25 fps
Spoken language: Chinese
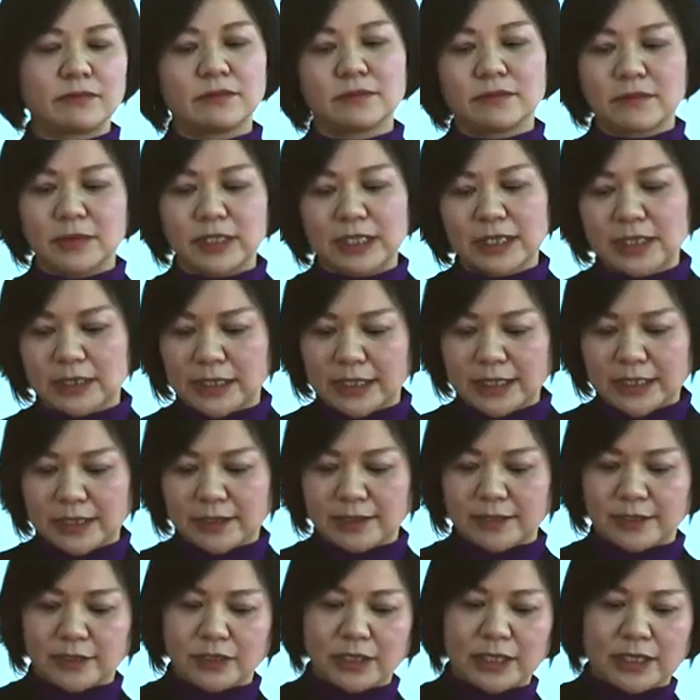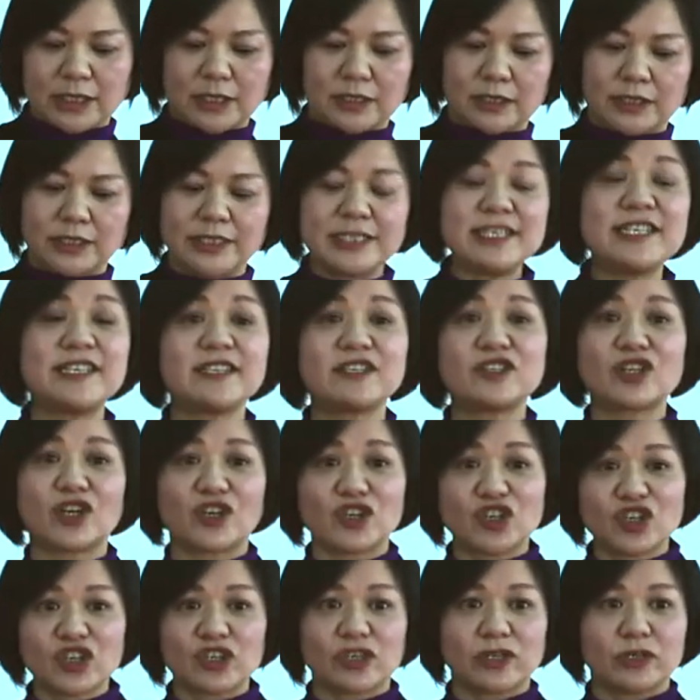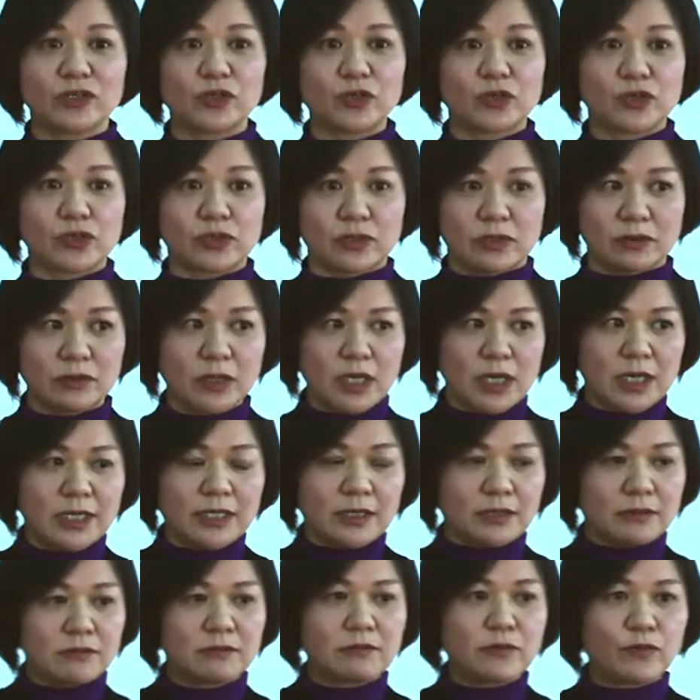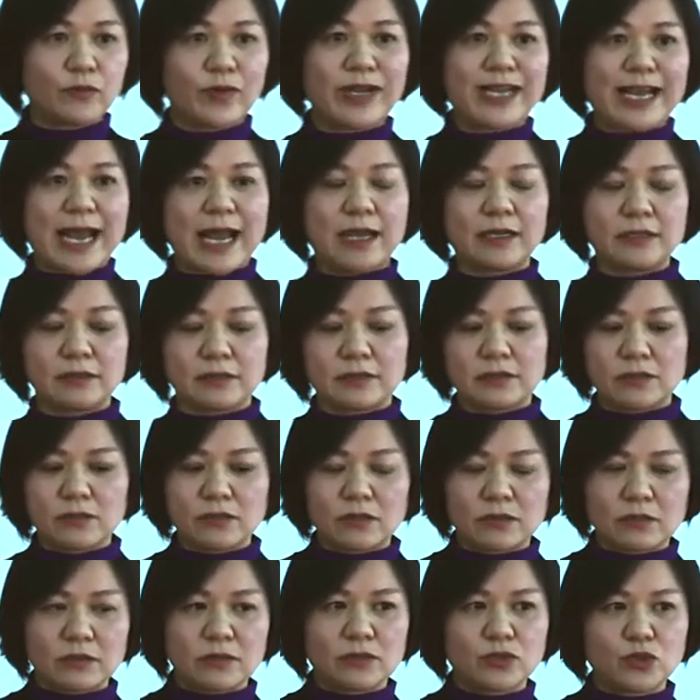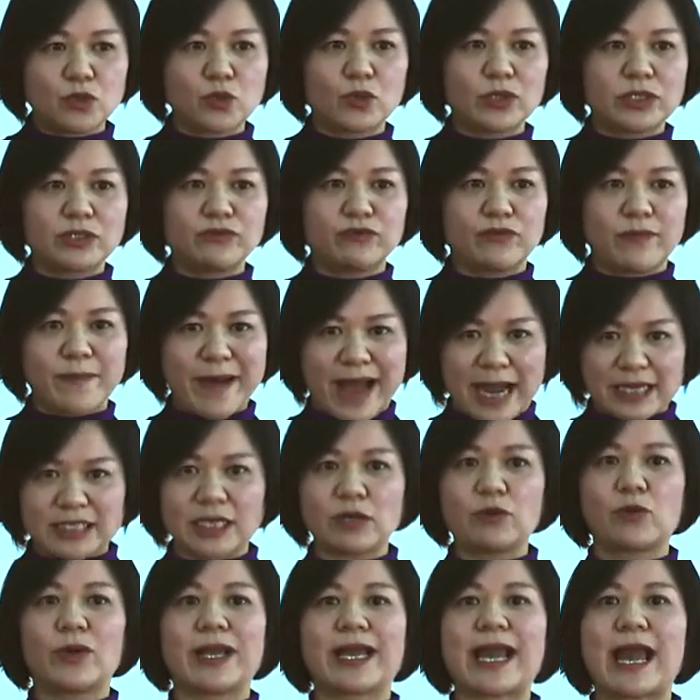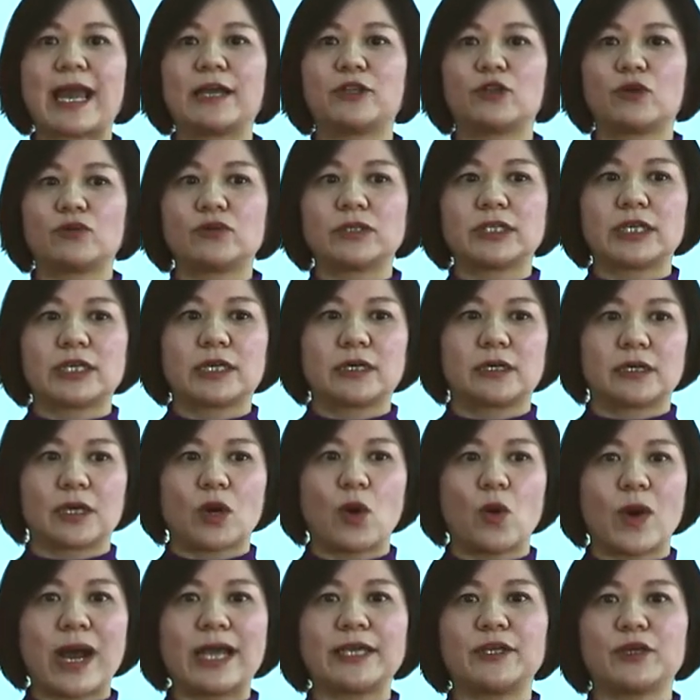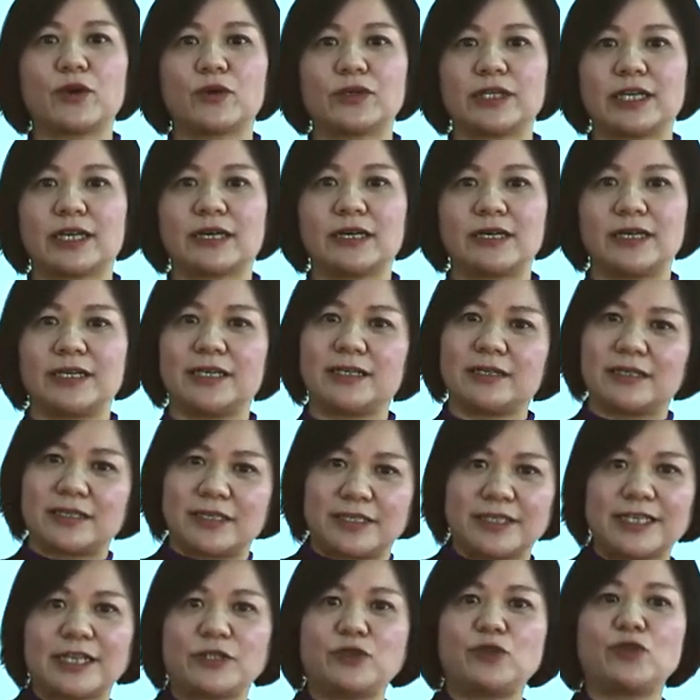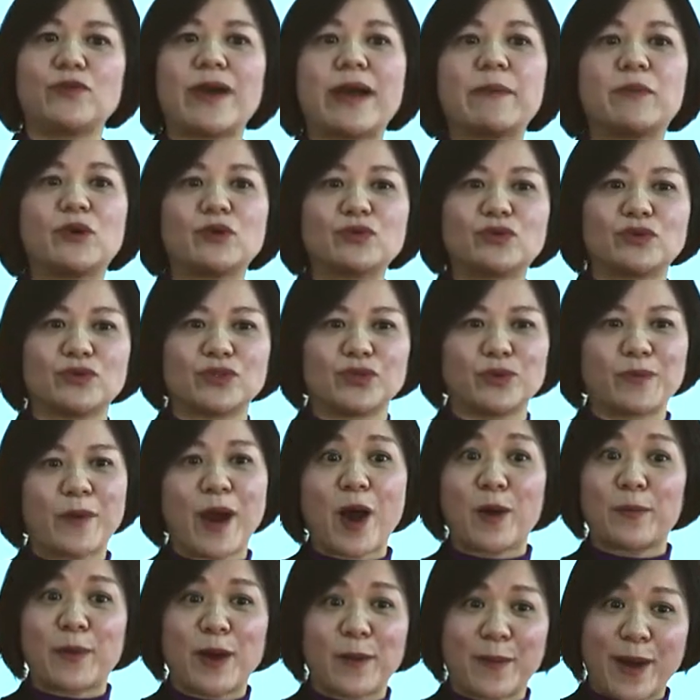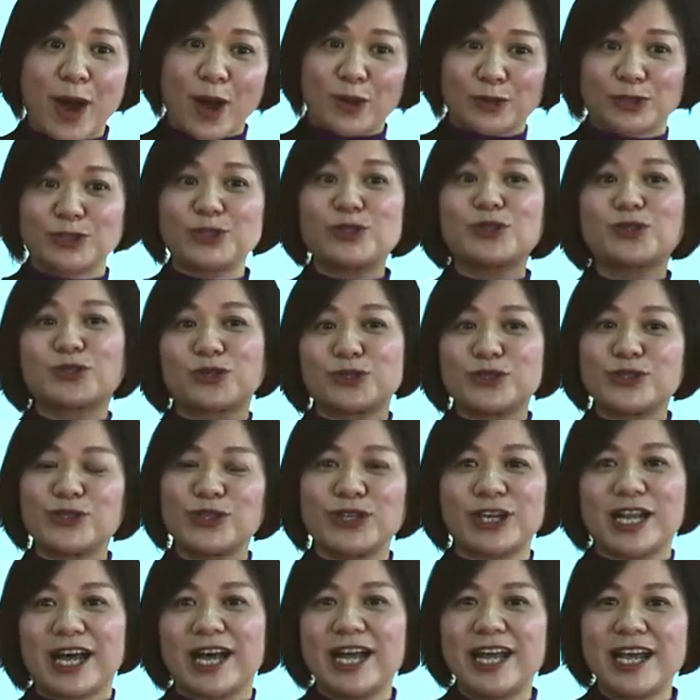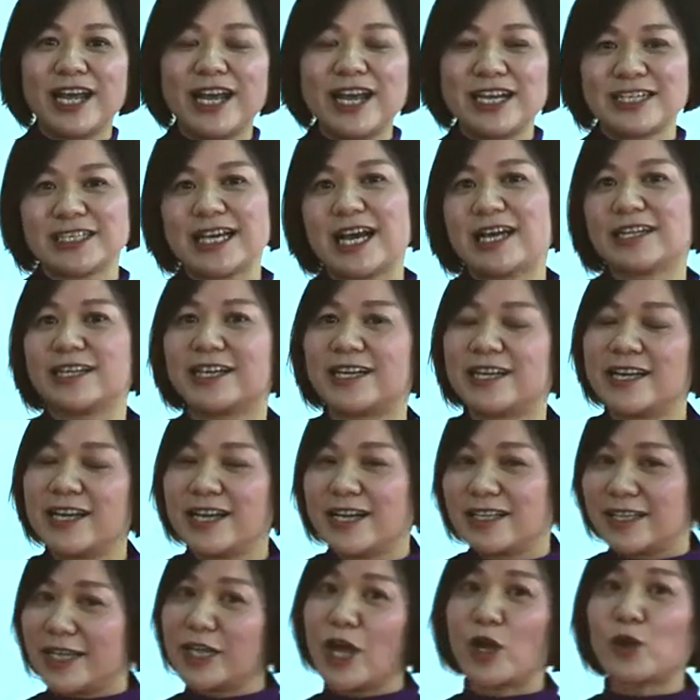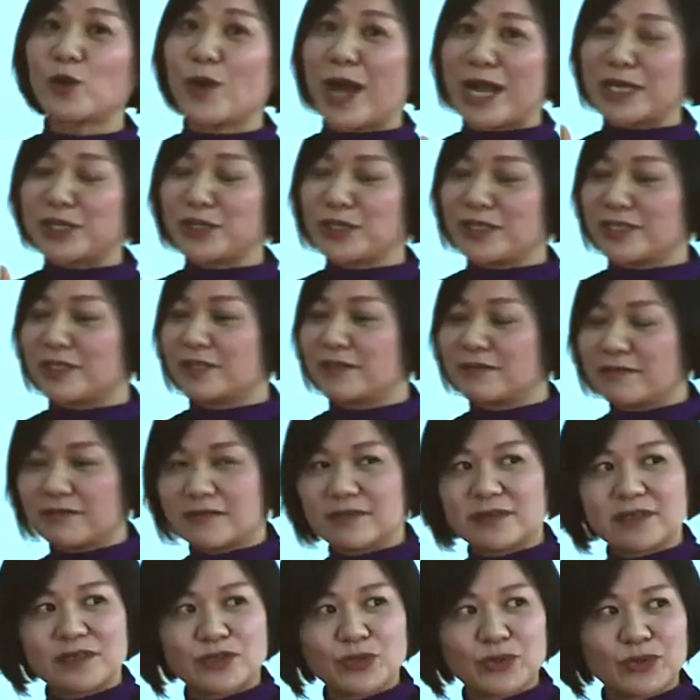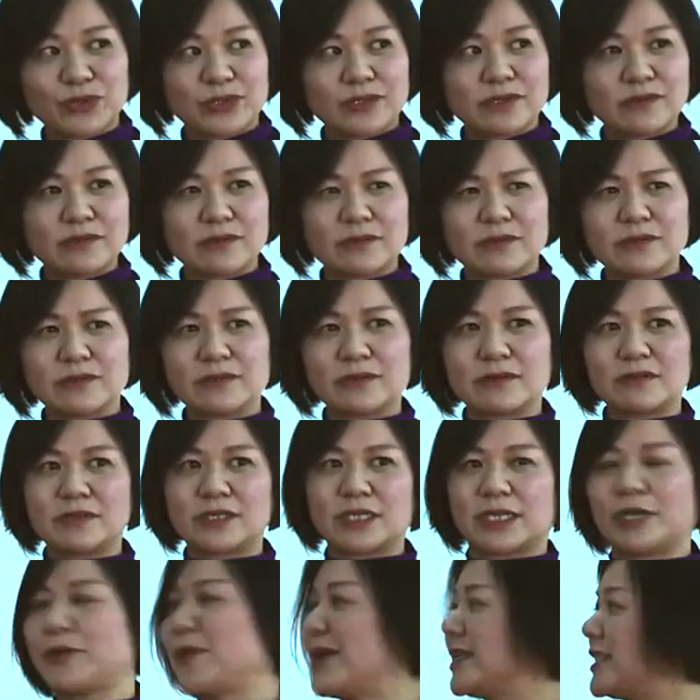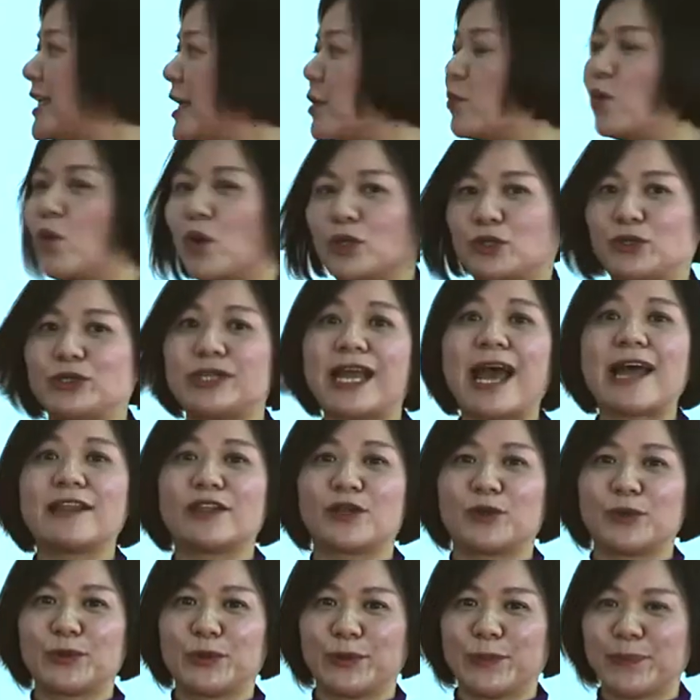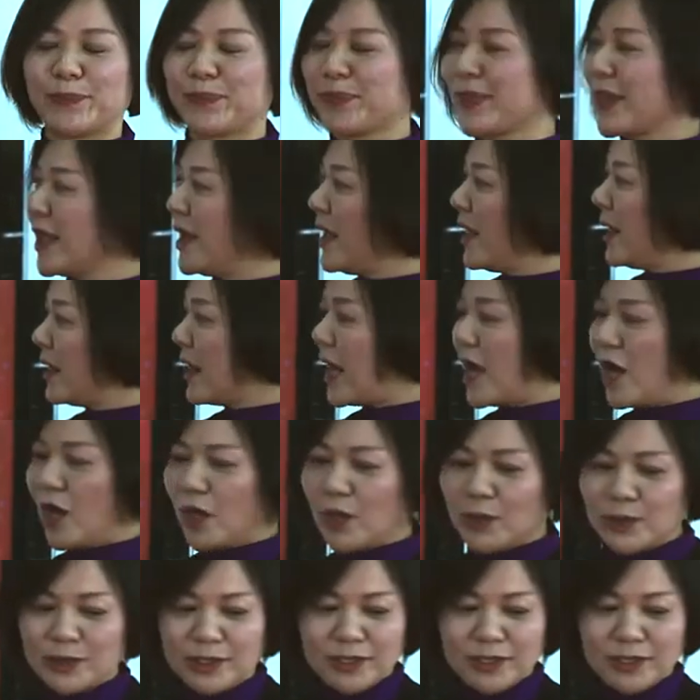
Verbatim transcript: 一个一个这个新兴城市，就是嗯未来中国政府马上会开通这个口岸游，你可以直接去外蒙古就跑跑跑着就出去了这样的那条路还是就。几个月前我去探的路，然后